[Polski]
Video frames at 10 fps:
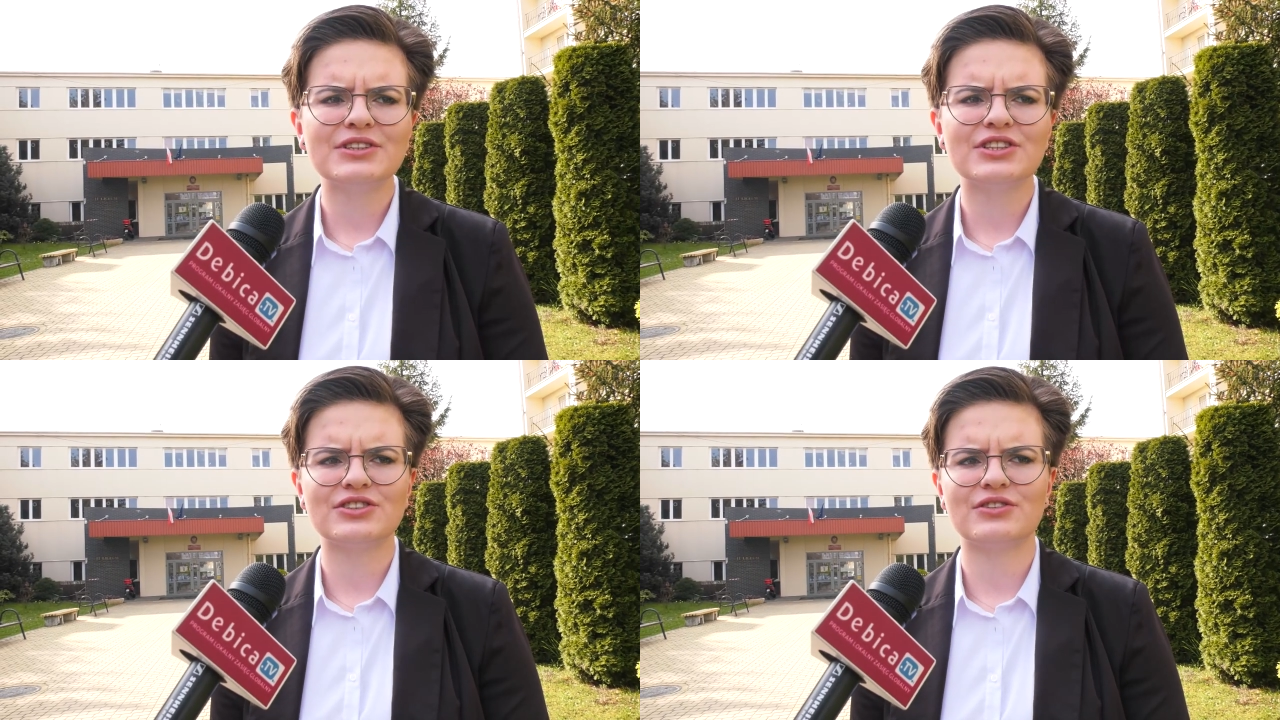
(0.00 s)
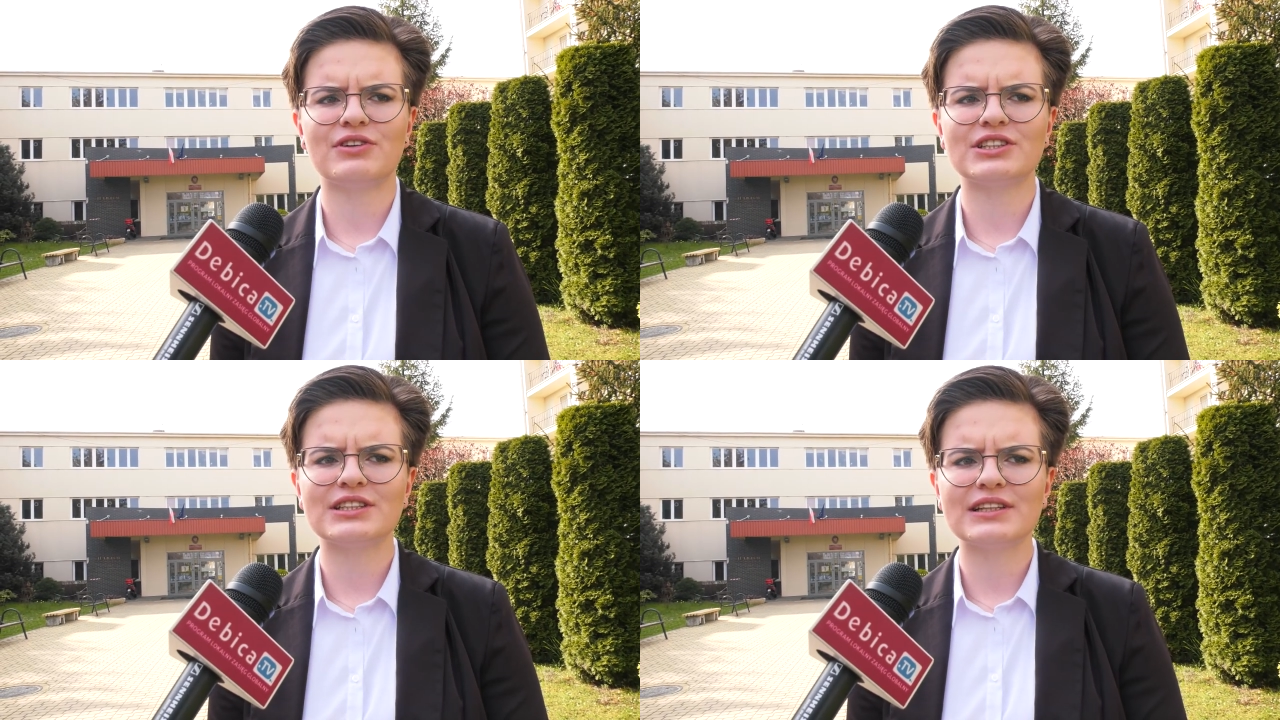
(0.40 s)
mi się, że
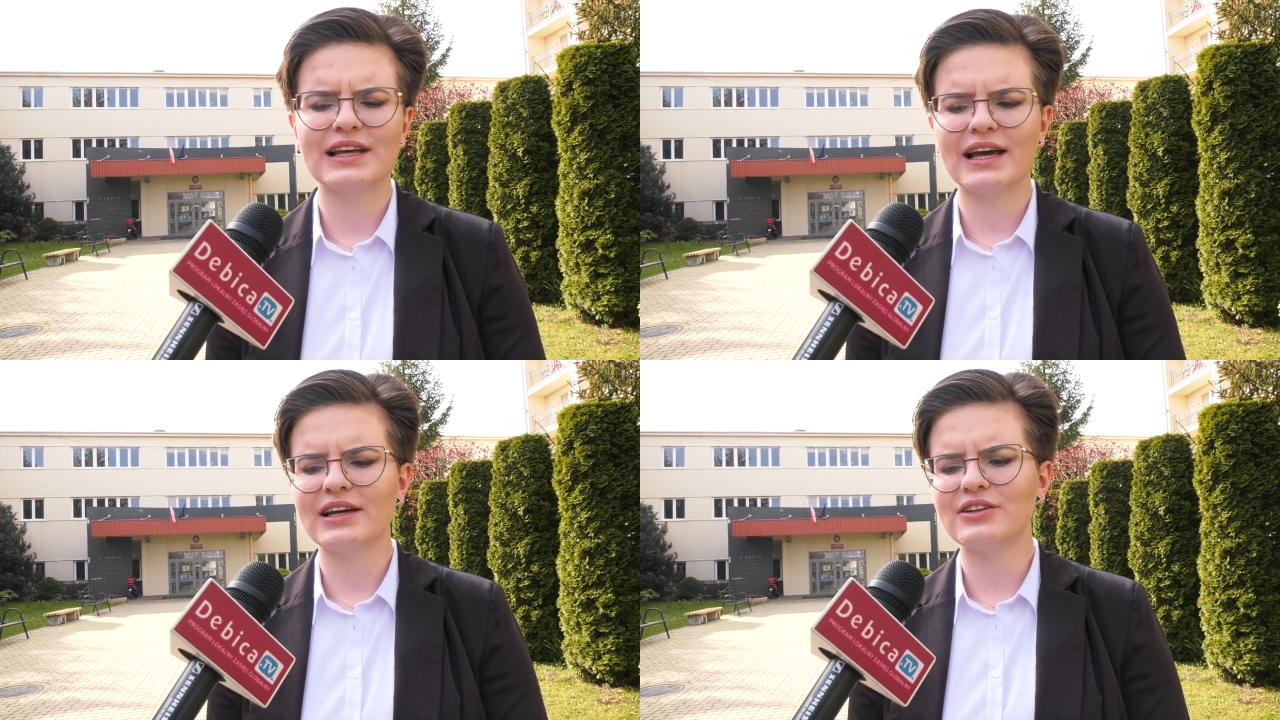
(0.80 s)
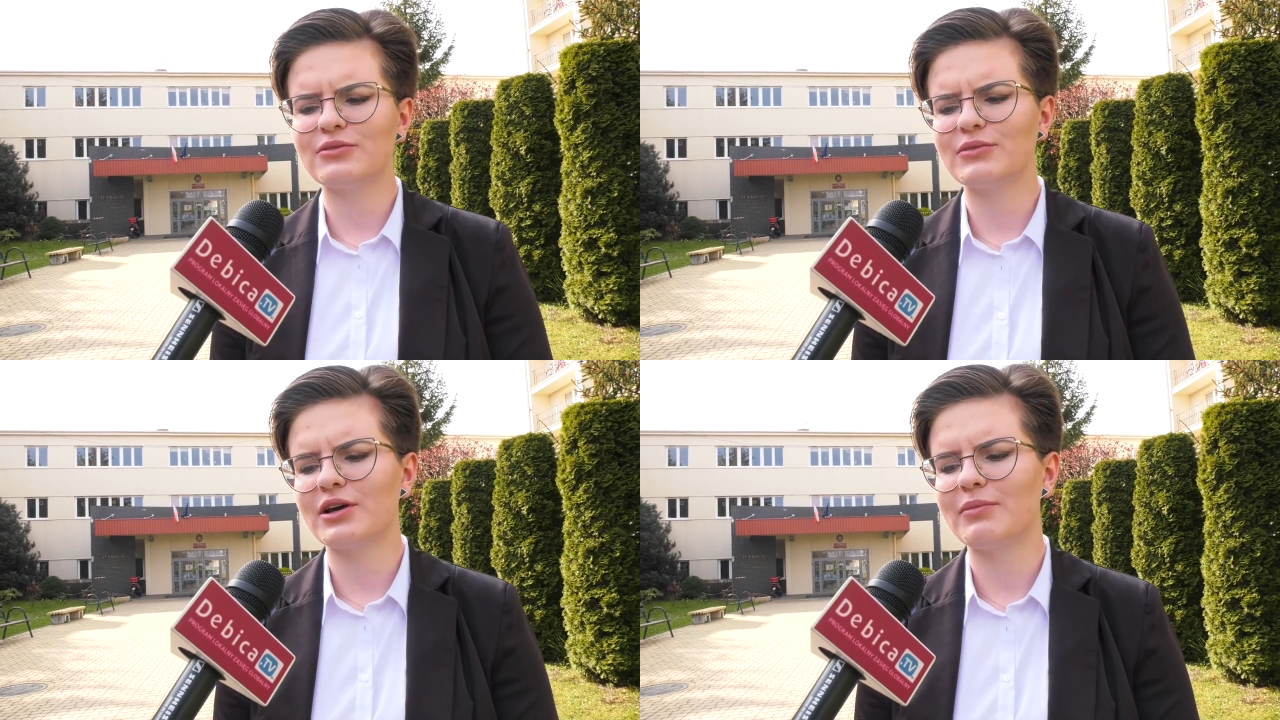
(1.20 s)
właśnie nie i to
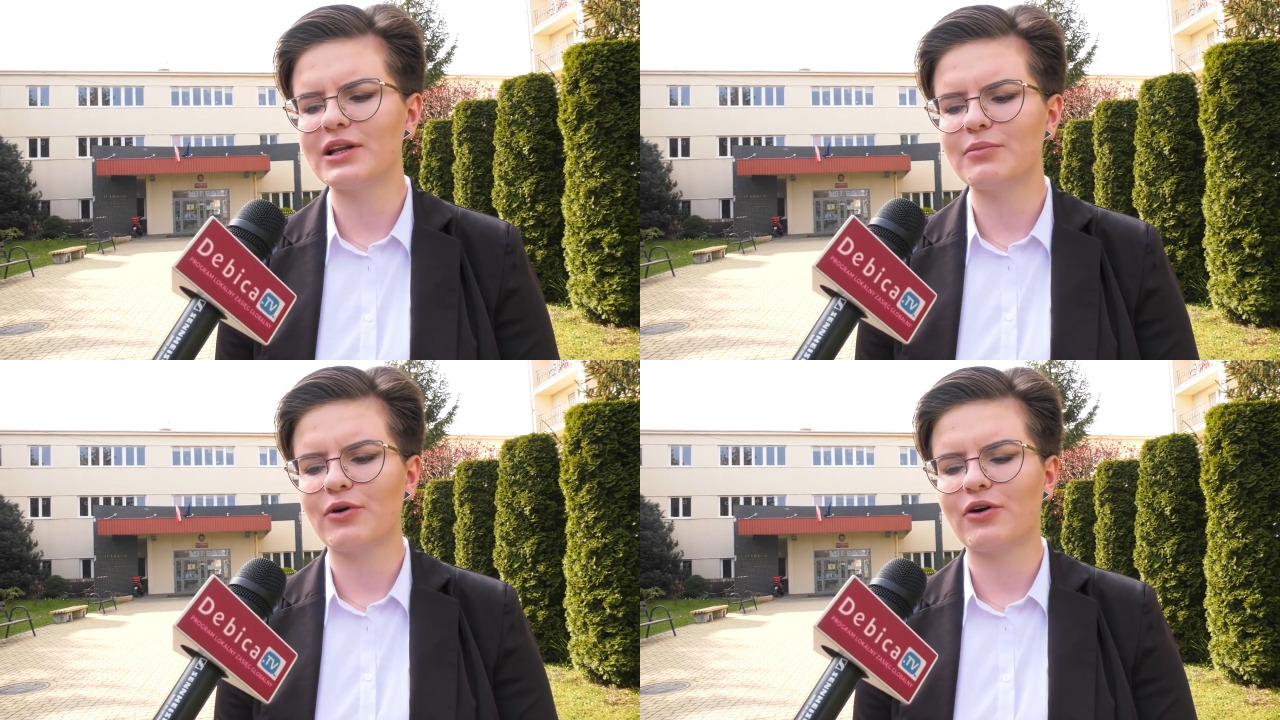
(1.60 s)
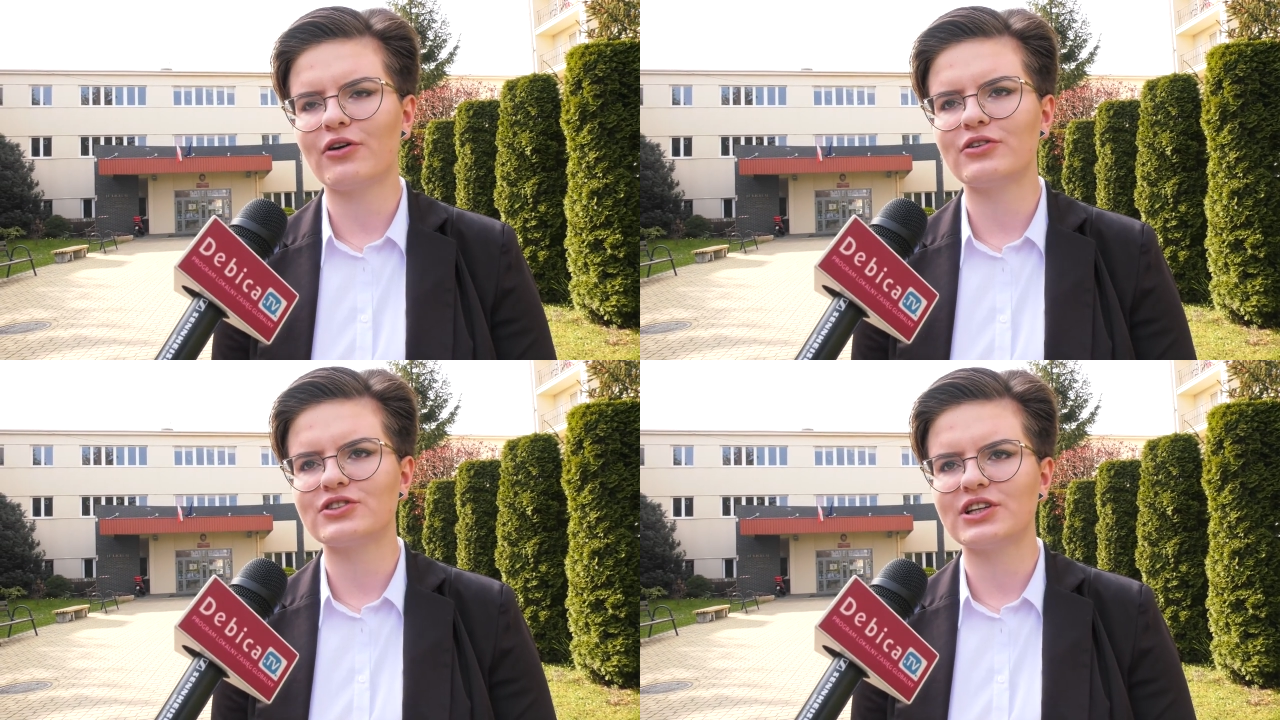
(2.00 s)
mnie chyba
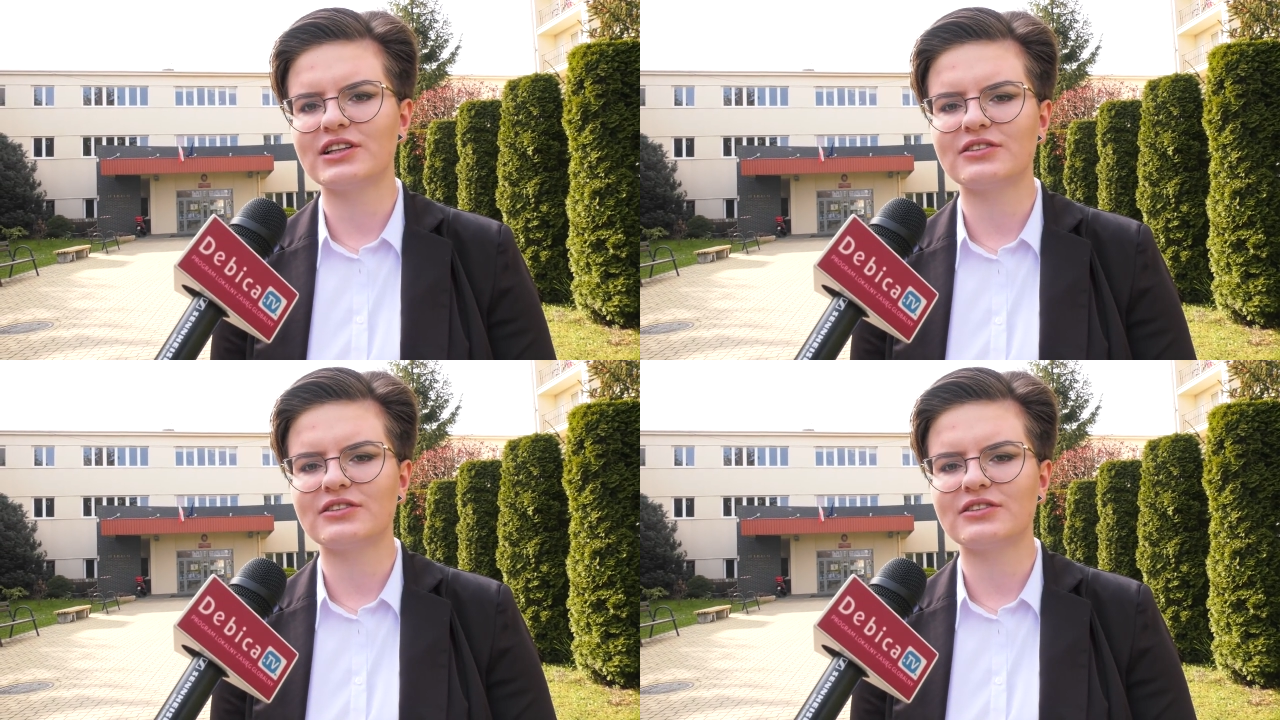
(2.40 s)
niepokoi, że